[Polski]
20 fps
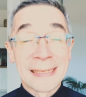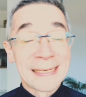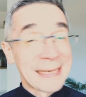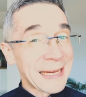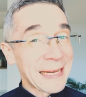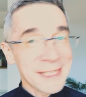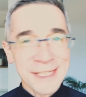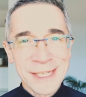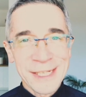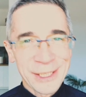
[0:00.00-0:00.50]

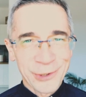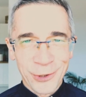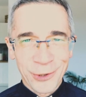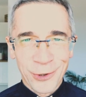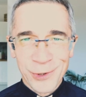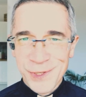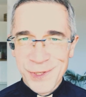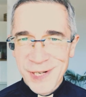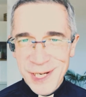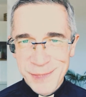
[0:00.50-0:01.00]
Każdy, kto
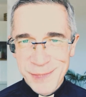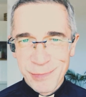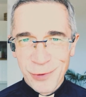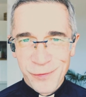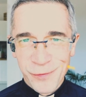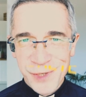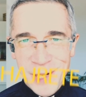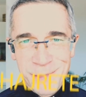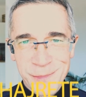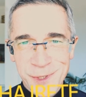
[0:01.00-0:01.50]
choć raz był
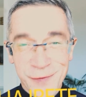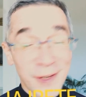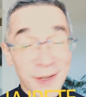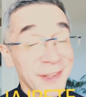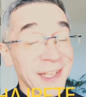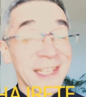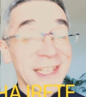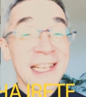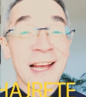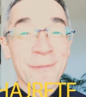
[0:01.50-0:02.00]
w Ziemi
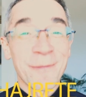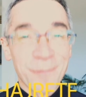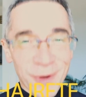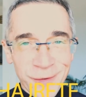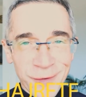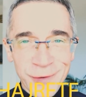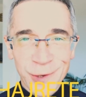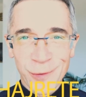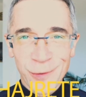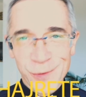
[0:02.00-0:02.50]
Świętej, na
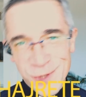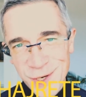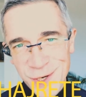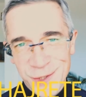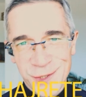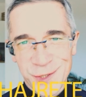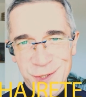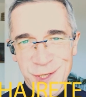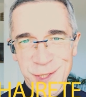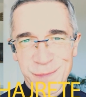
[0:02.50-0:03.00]
pewno
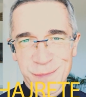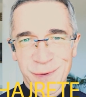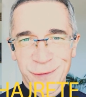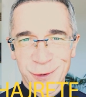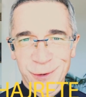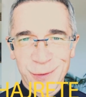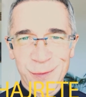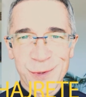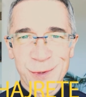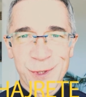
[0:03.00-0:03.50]
ucieszy się z
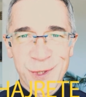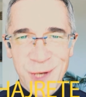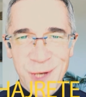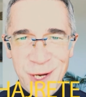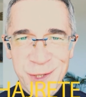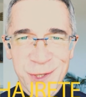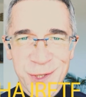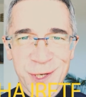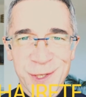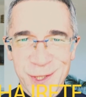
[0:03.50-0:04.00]
powodu
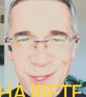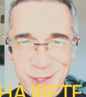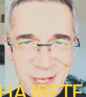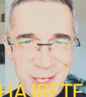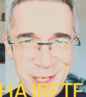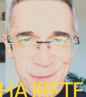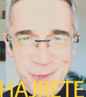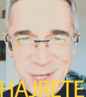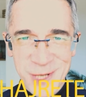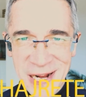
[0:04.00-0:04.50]
dzisiejszych
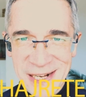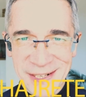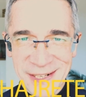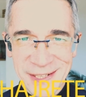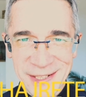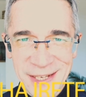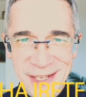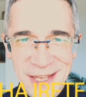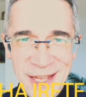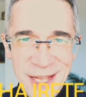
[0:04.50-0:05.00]
czytań
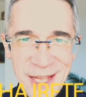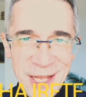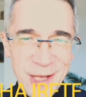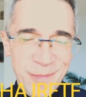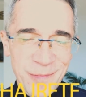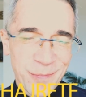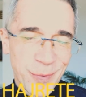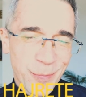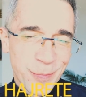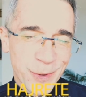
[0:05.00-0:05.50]
mszalnych.
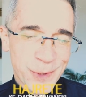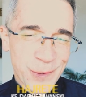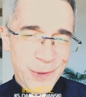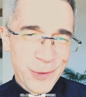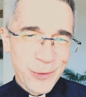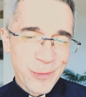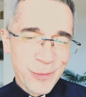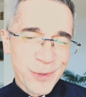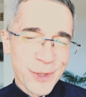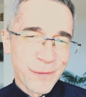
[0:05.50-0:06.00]
Po
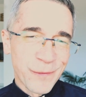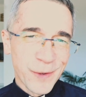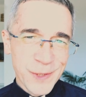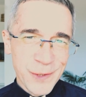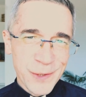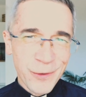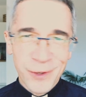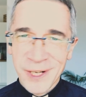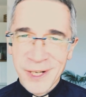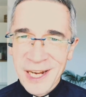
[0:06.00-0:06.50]
prostu
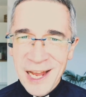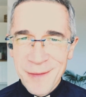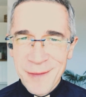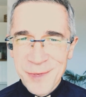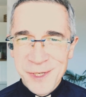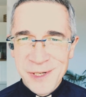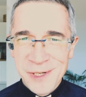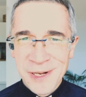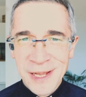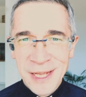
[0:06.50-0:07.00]
przywodzą one na
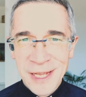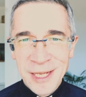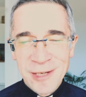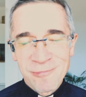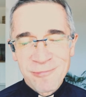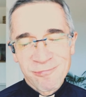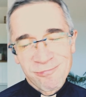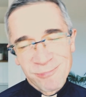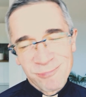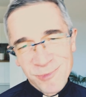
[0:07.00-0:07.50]
myśl
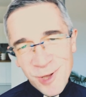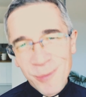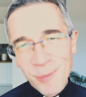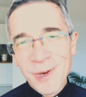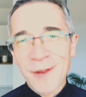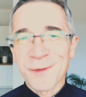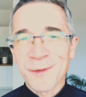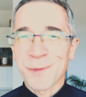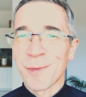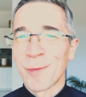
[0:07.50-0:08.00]

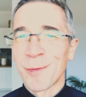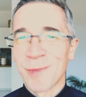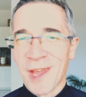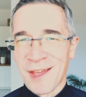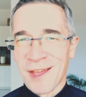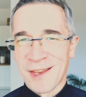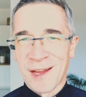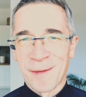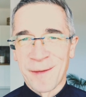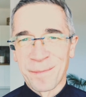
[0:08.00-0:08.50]
dobre
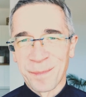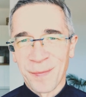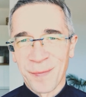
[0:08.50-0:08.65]
wspomnienia.